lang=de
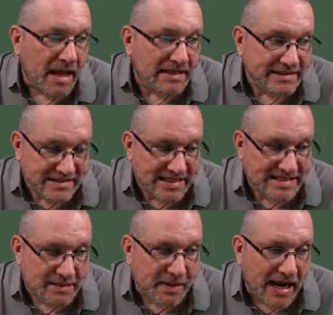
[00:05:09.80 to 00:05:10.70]
Sie
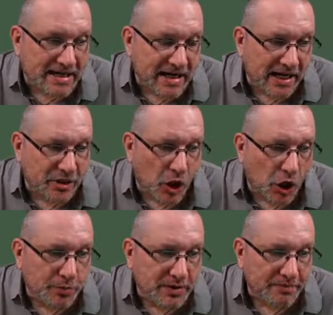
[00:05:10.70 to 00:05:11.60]
setzte beide in einen
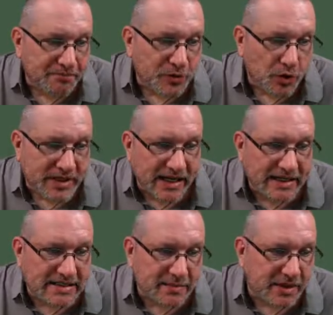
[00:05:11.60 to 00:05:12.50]
Korb und deckte
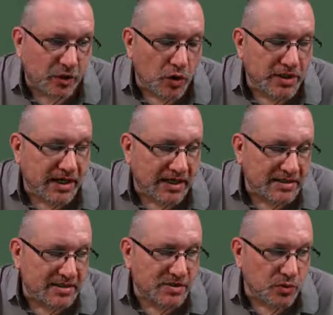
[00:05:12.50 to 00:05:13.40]
sie mit Gold
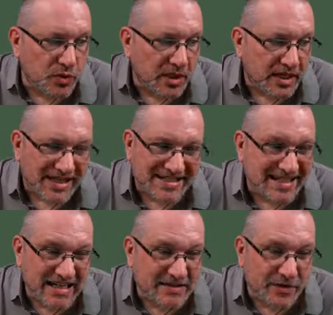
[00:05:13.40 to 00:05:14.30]
ganz zu, dass
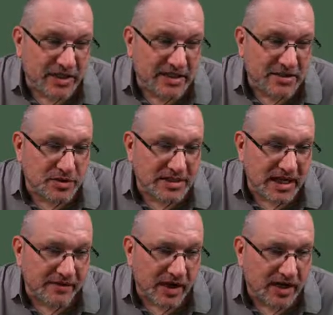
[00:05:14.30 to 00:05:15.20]
nichts von ihnen zu
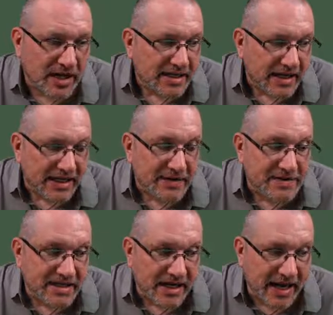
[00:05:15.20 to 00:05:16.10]
sehen war. Dann rief
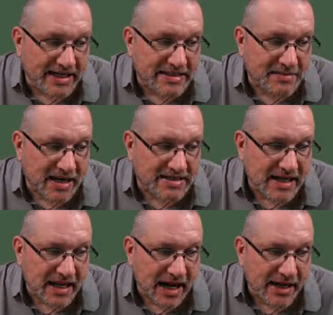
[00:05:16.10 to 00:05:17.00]
sie den Hexenmeister
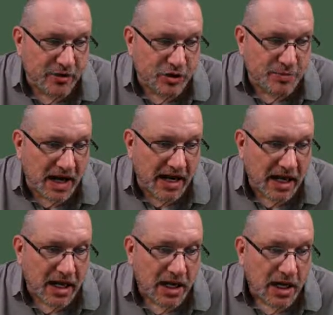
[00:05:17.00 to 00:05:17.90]
herein und sprach,
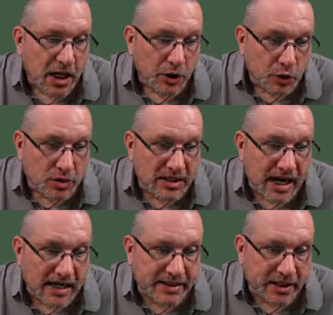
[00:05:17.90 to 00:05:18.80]
»Nun
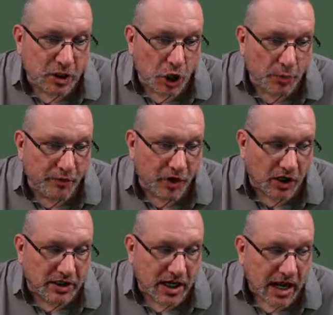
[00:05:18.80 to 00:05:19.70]
trag den Korb
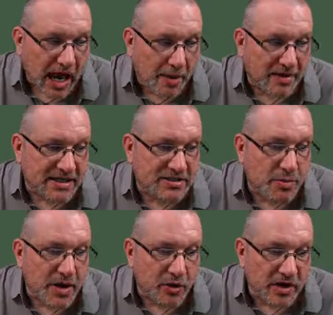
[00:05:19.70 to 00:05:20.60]
fort, aber dass du
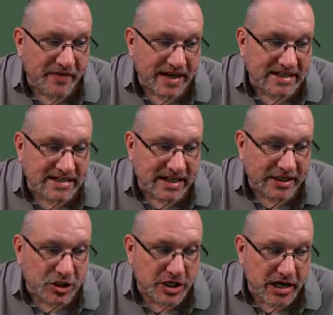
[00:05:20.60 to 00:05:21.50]
mir unterwegs nicht
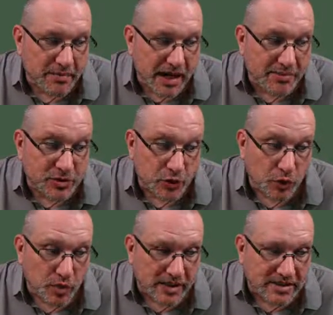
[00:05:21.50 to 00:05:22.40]
stehen bleibst und
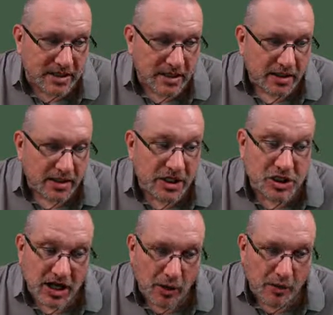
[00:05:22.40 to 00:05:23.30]
ruhest. Ich
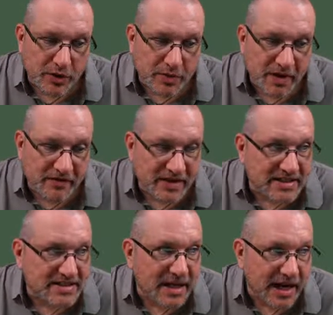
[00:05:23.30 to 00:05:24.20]
schaue durch mein
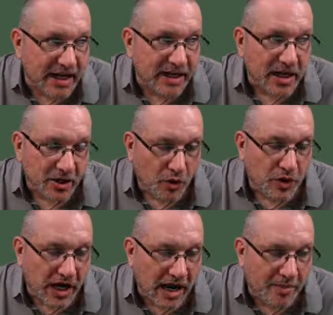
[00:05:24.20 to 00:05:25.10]
Fensterlein
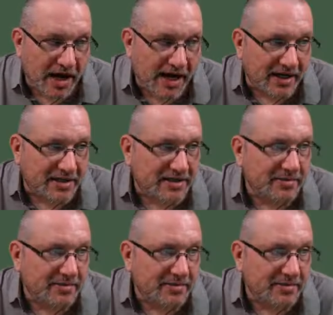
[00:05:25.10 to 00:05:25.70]
und habe Acht.«